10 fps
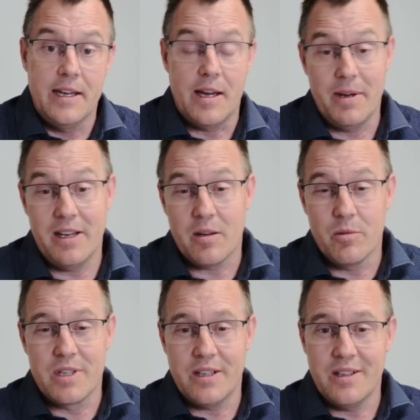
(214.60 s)
Ja, meine Damen
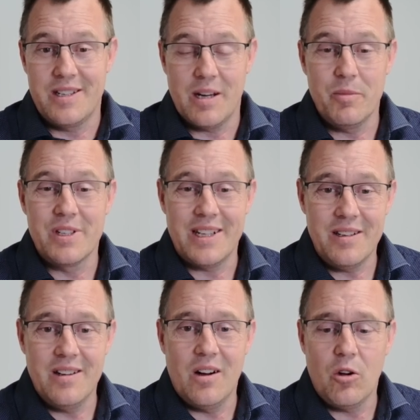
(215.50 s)
und Herren, ich habe mir
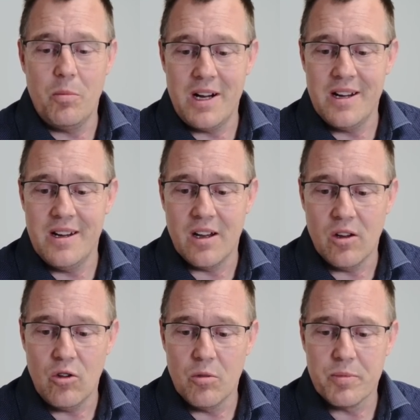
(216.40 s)
dann auch mal
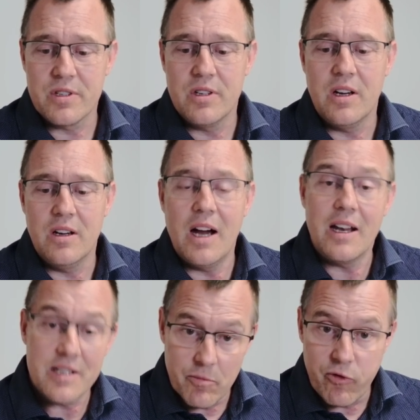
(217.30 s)
erlaubt, äh,
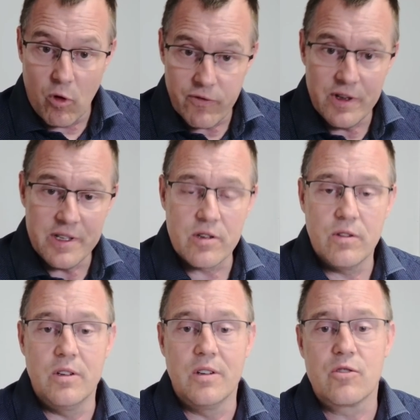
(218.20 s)
alles im
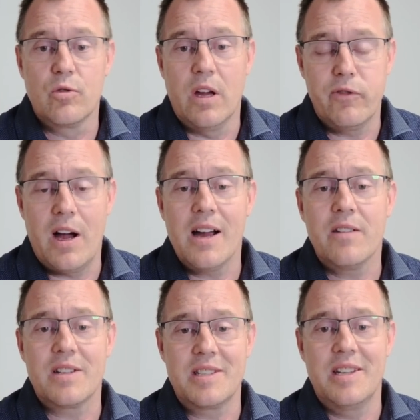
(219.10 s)
Vorfeld äh, zu der
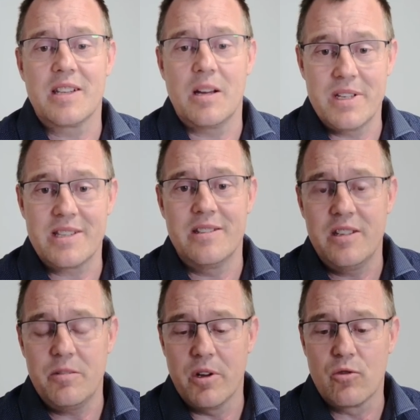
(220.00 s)
Frage, was Sie jetzt am besten
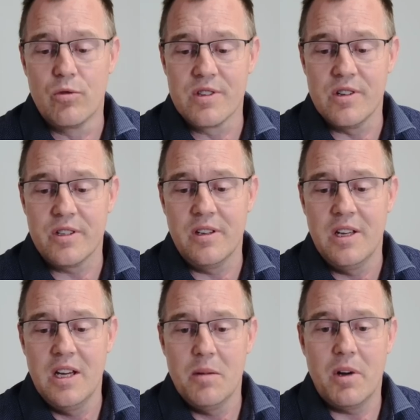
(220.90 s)
nicht mehr tun sollten,
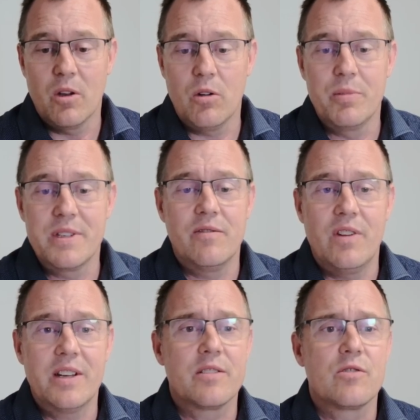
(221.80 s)
mal noch ein bisschen
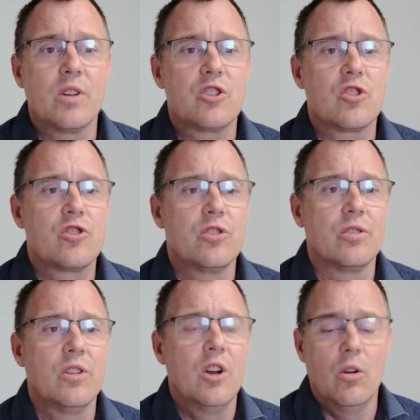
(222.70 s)
weiter zu
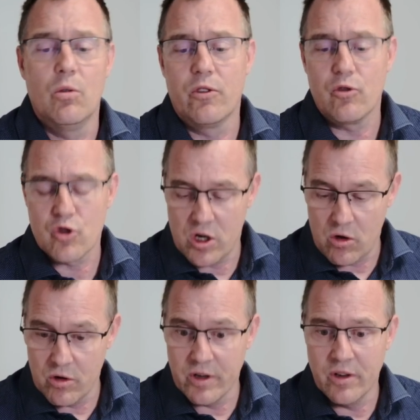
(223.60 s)
recherchieren und zu
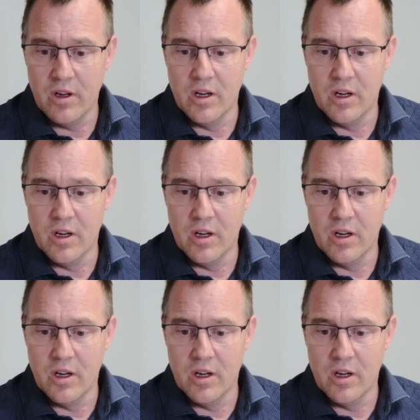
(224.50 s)
schauen,